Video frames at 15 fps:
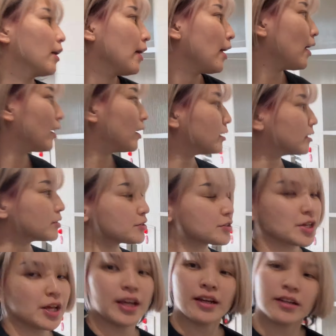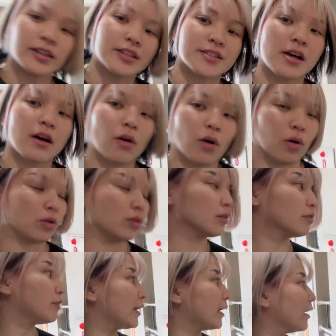And here is
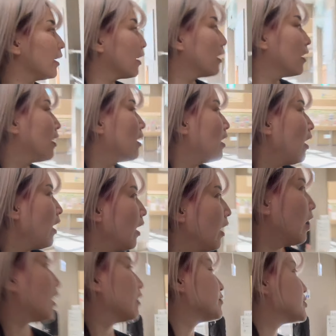hall. We have